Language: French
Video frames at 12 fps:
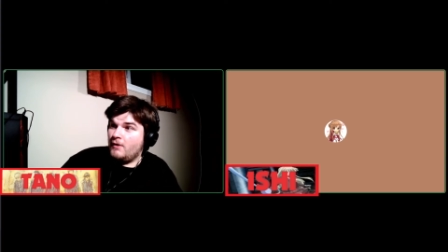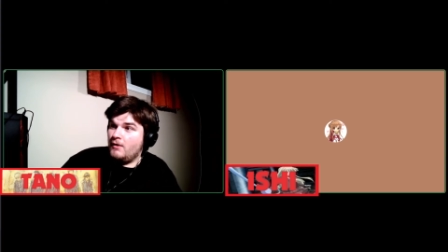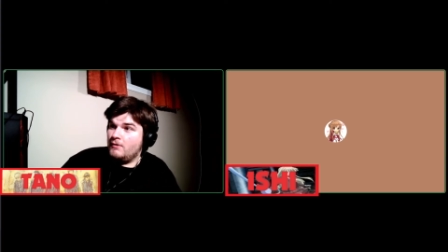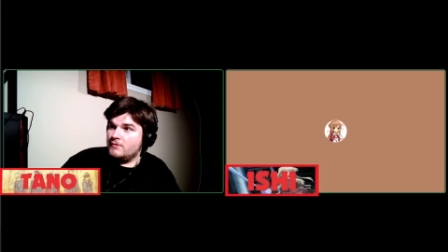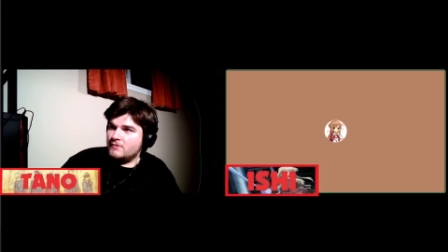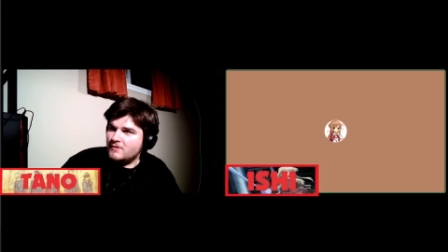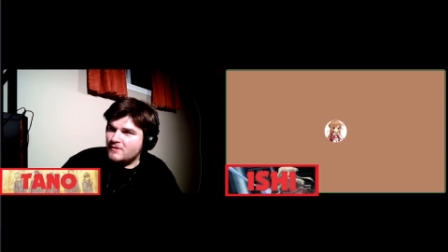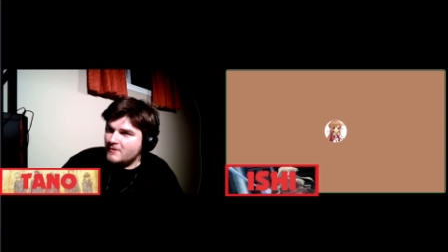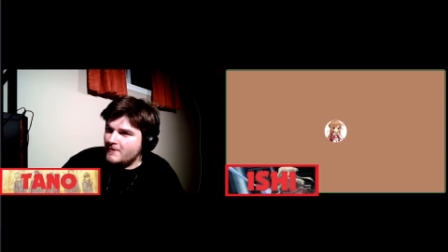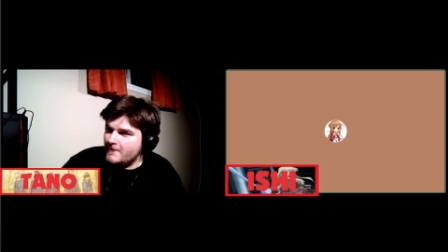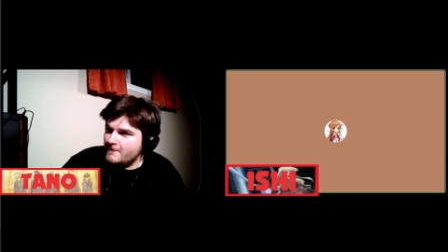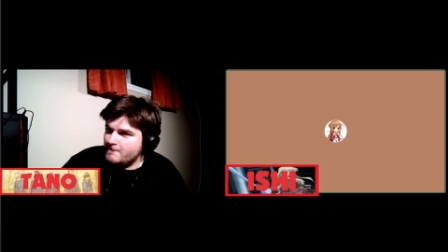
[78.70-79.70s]
Ah,
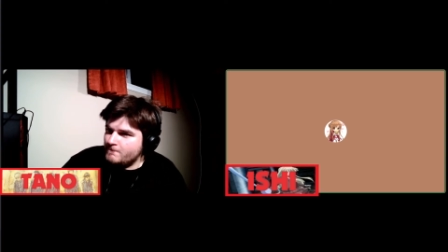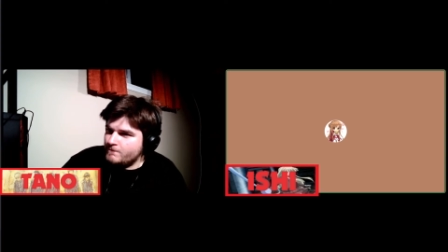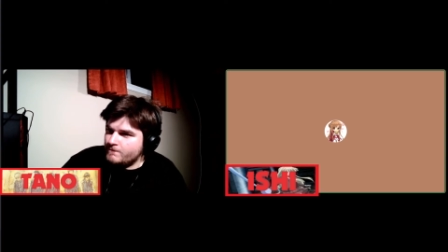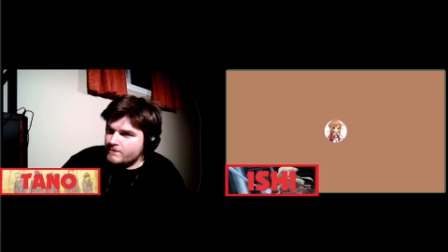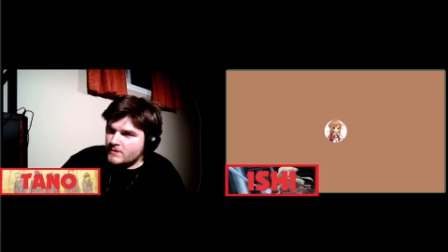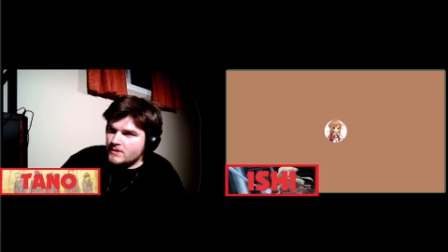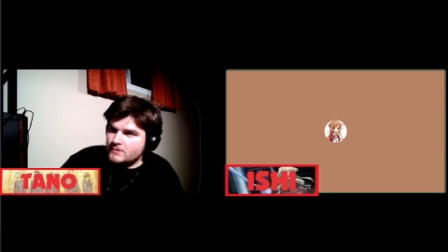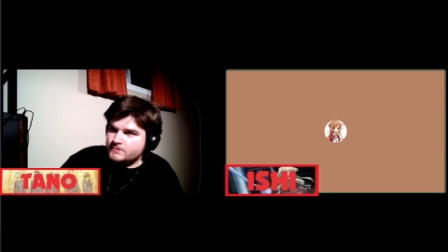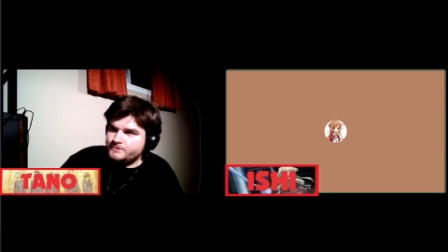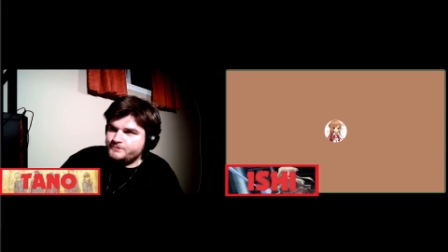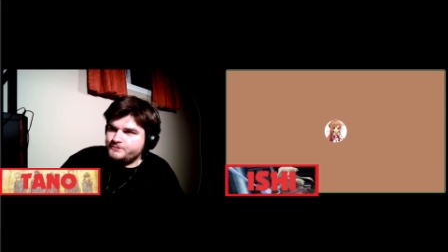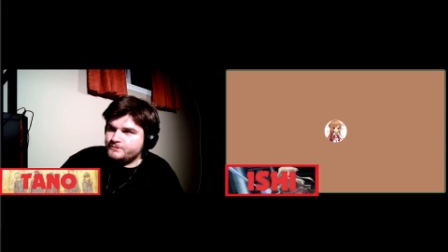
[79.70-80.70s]
bien
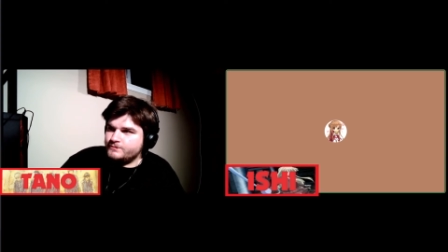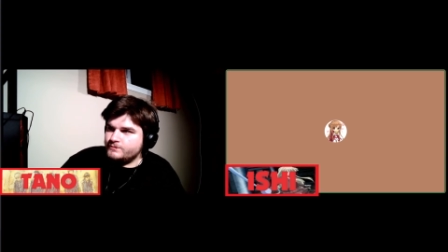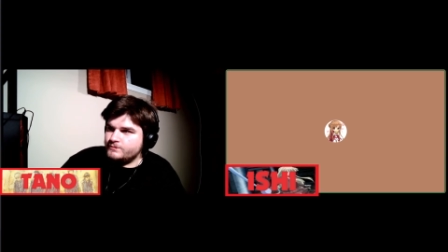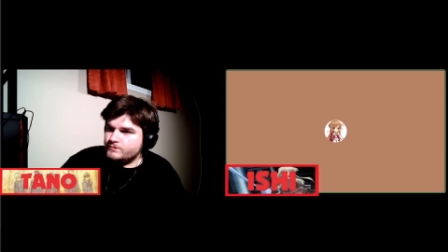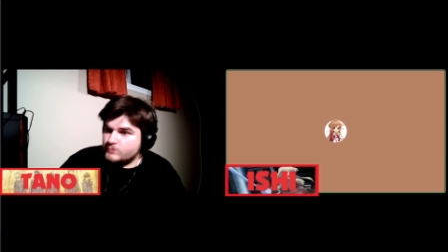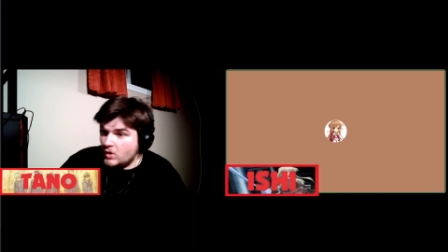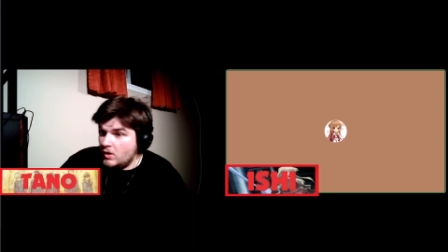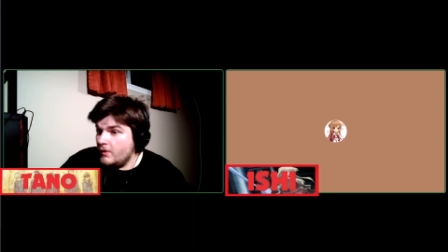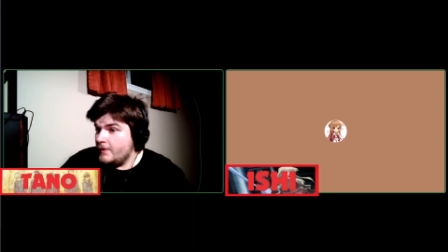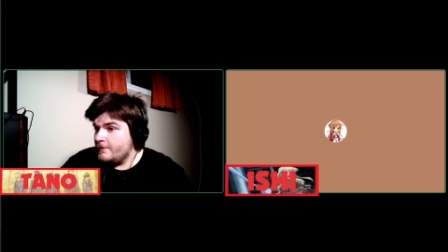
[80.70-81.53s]
sûr! Ah ouais.